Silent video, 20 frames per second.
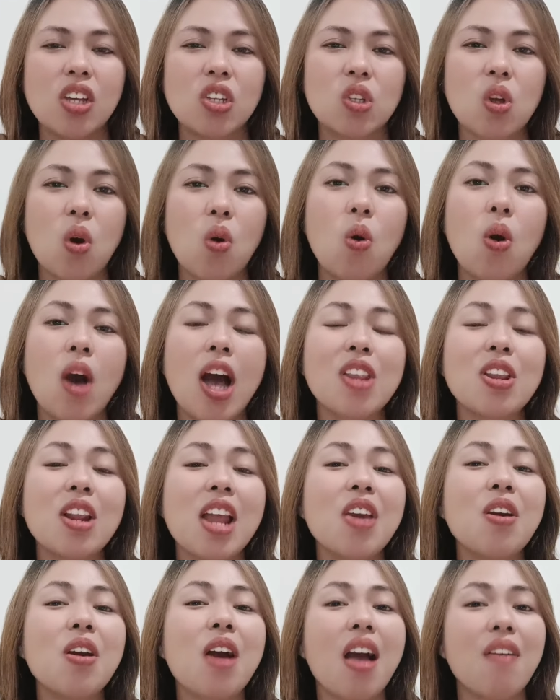So, kung
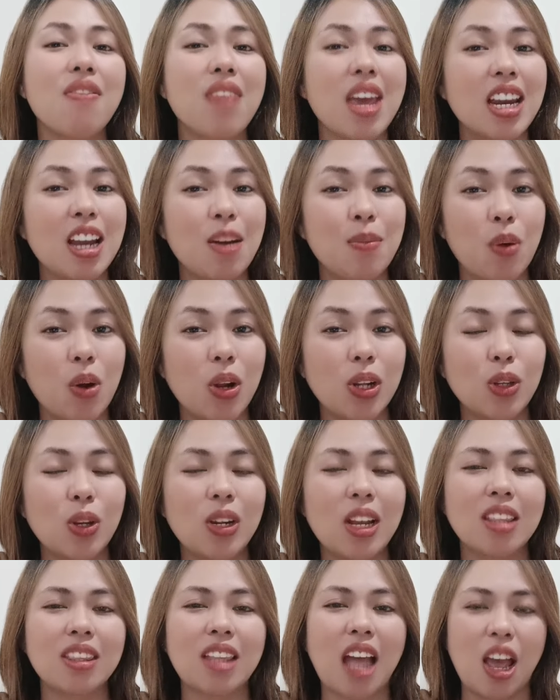ano na yung available,
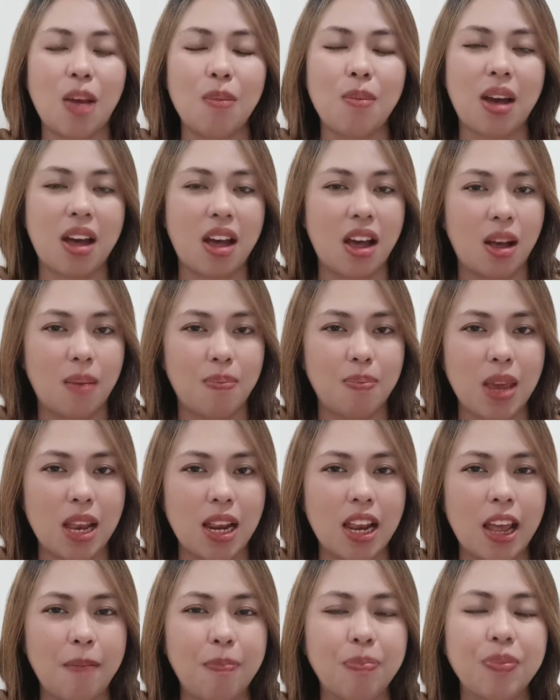doon lang tayo
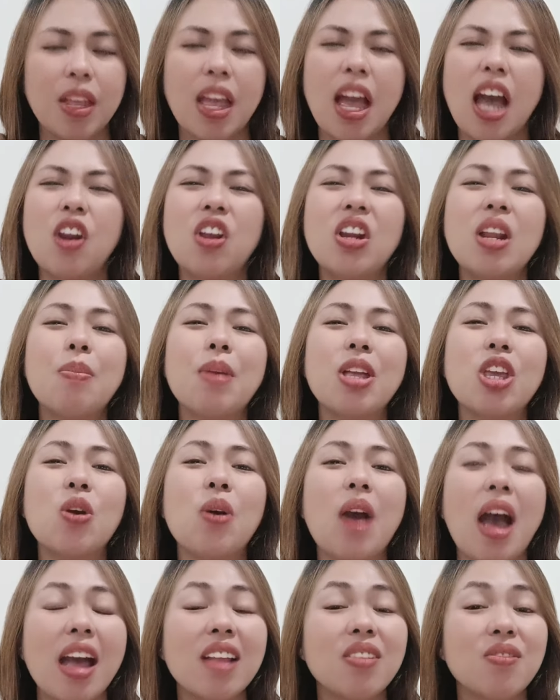makakapili. Ano naman
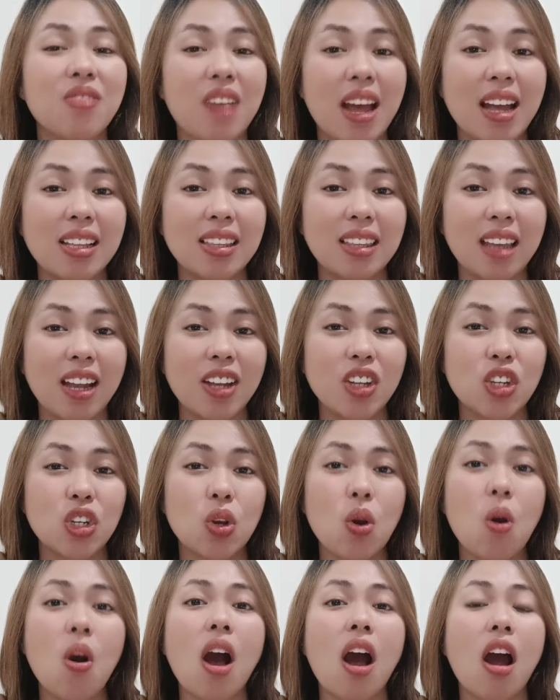yung
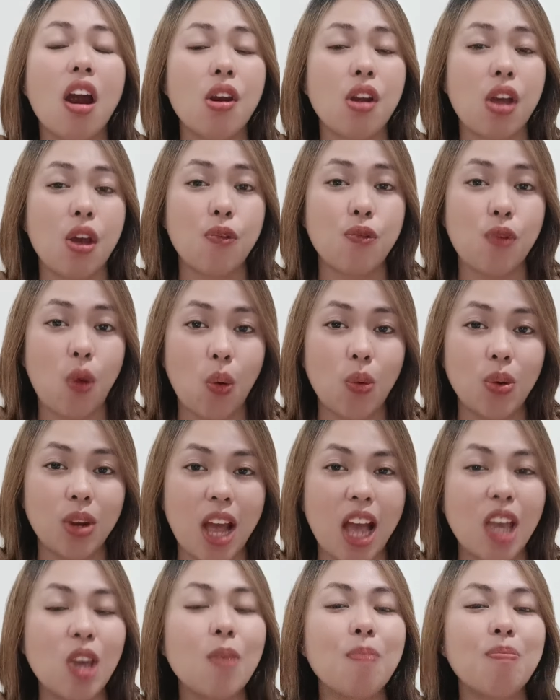advantage kung RFO
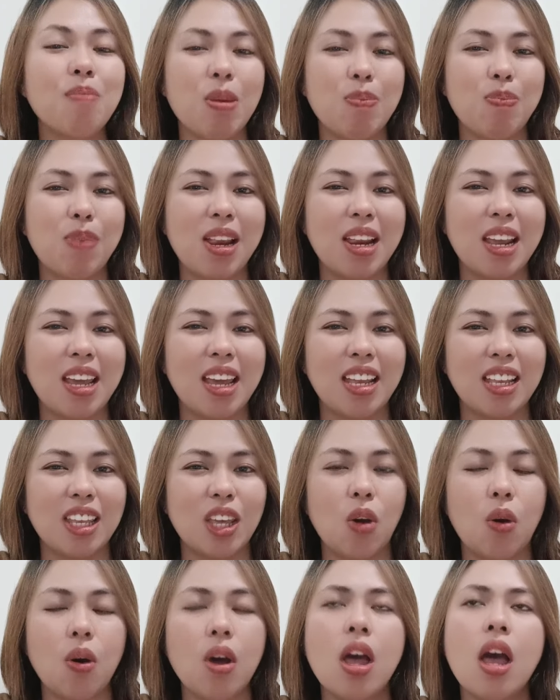na yung
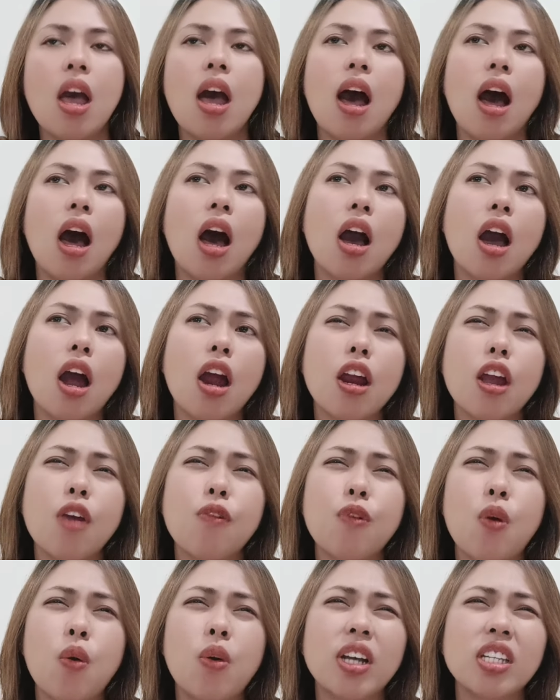pipiliin nyo? Ang
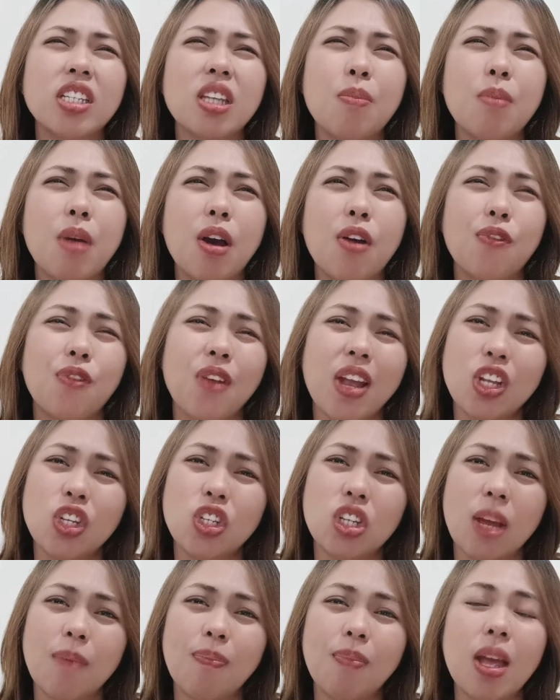RFO kasi mga
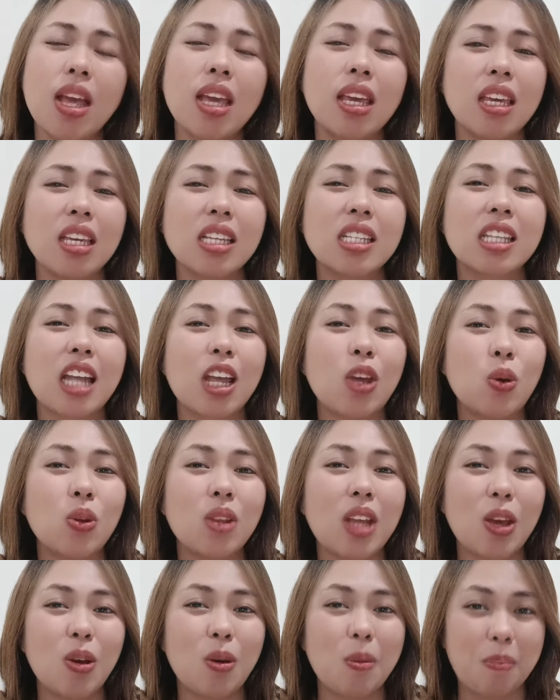friendship is
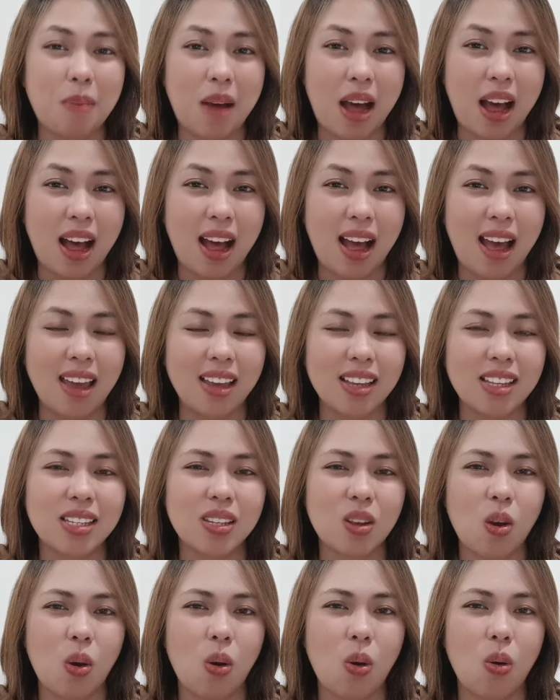tayo na yung bahay.
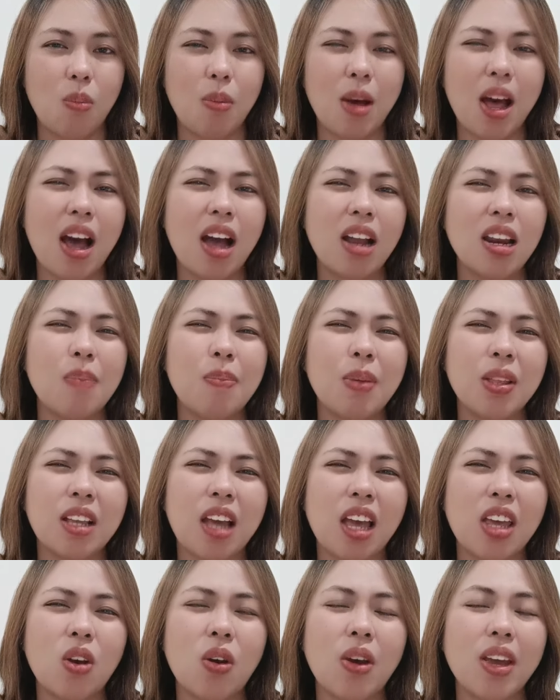So, makakalipat
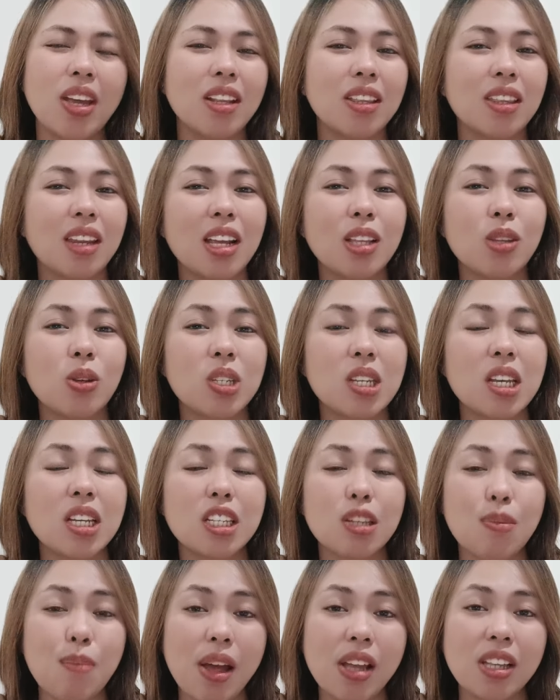kayo in 3 to
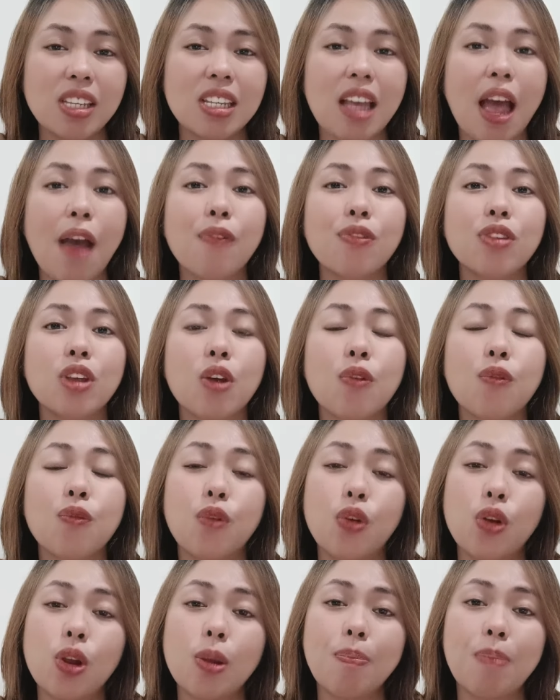6 months after
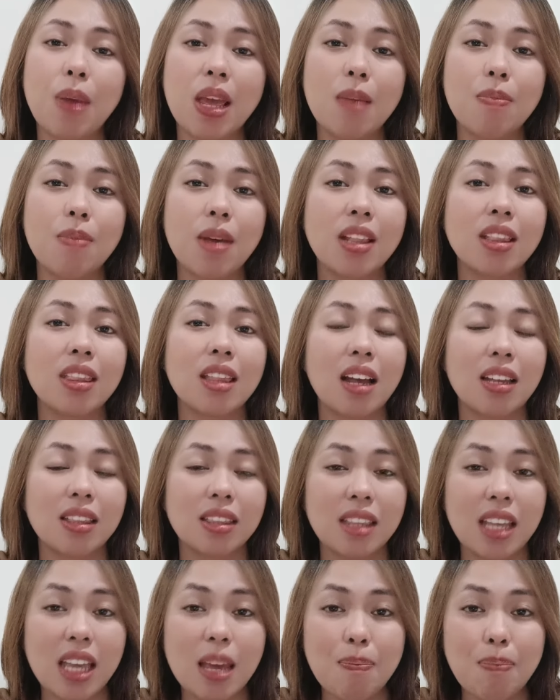full payment
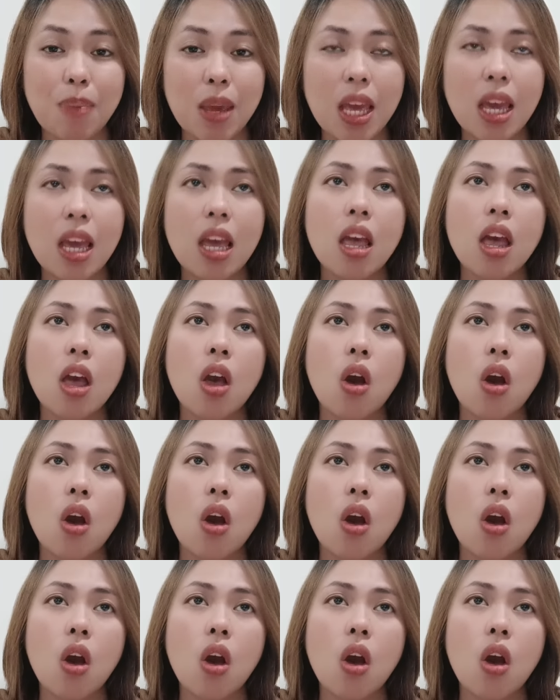ng DP